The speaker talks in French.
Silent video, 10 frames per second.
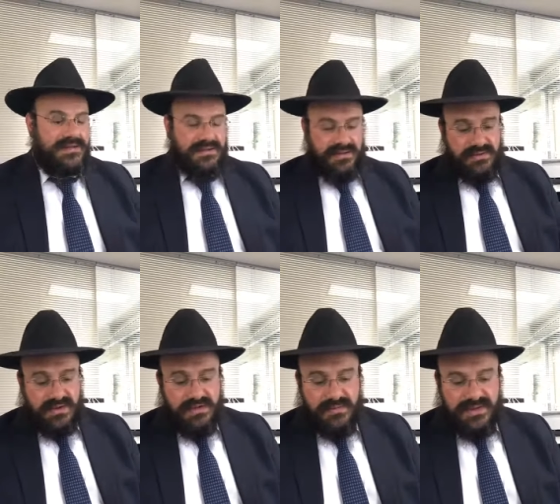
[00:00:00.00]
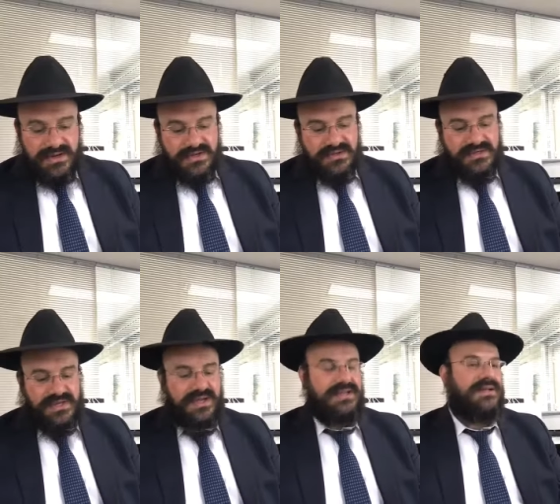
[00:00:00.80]
La Torah te parle des choses terre
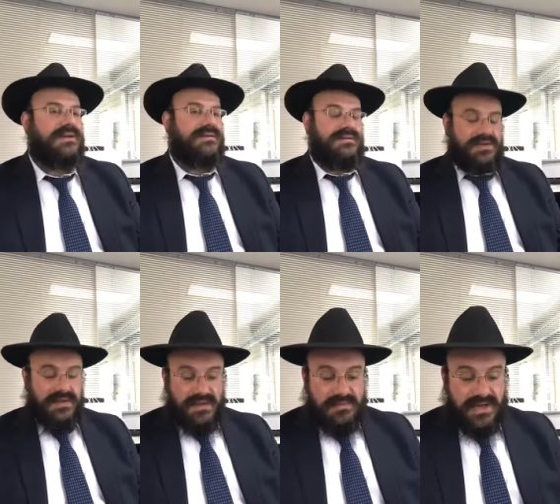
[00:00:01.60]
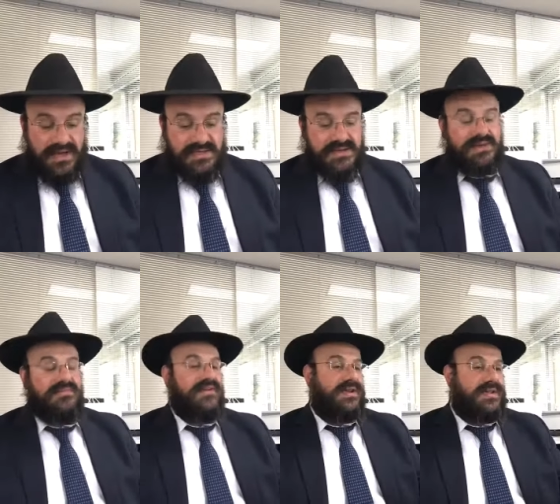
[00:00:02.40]
à terre. Par exemple,
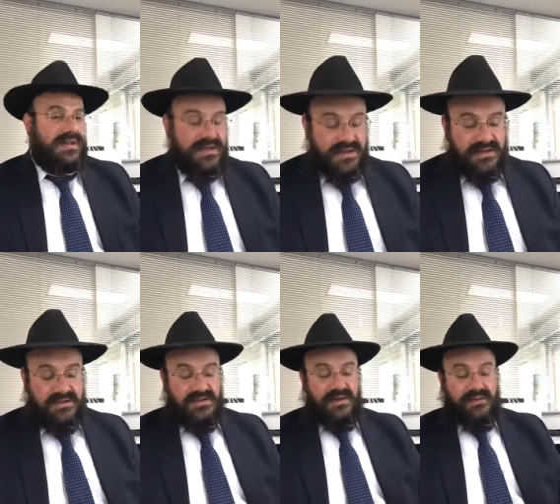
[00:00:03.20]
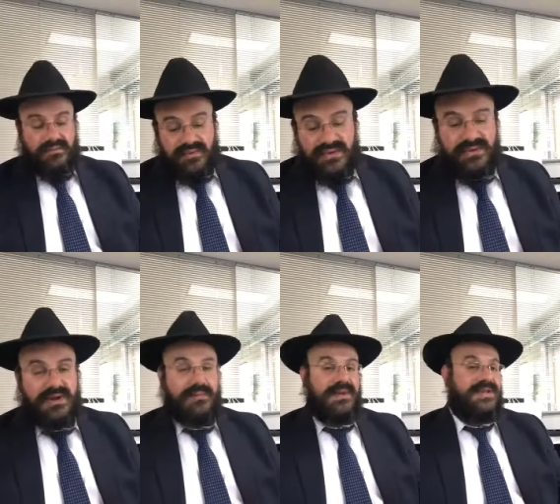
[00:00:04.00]
il y la guerre, il y aura la pluie, il y aura la
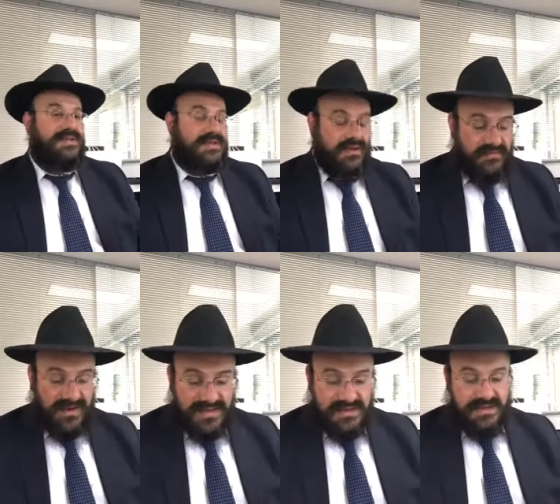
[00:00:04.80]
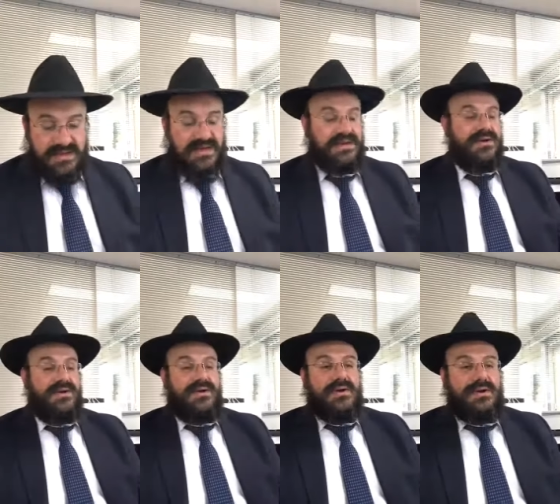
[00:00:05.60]
parnassa, on va gagner les guerres,
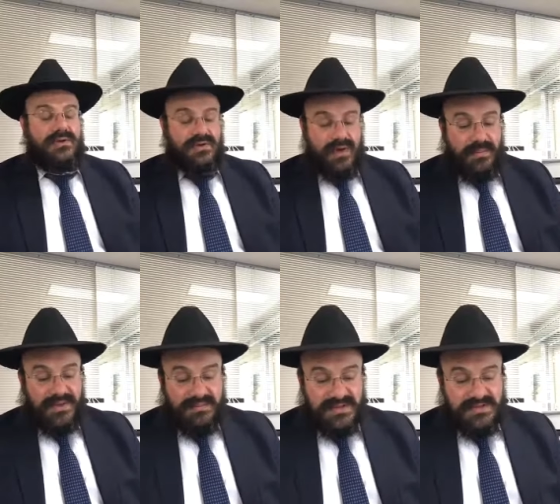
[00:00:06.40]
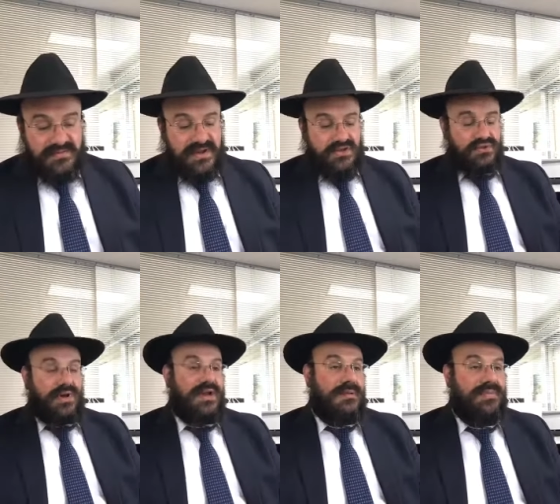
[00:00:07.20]
on n'aura pas de bêtes sauvages, on aura
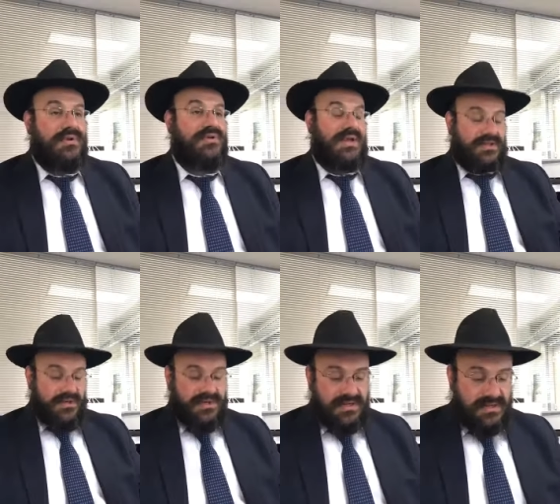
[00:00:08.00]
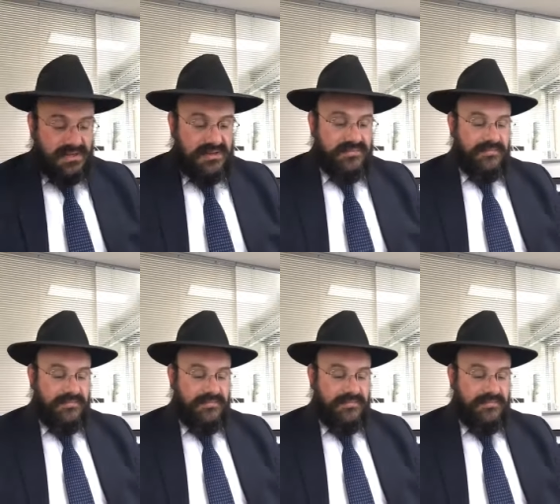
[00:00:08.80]
la paix, on aura la tranquillité.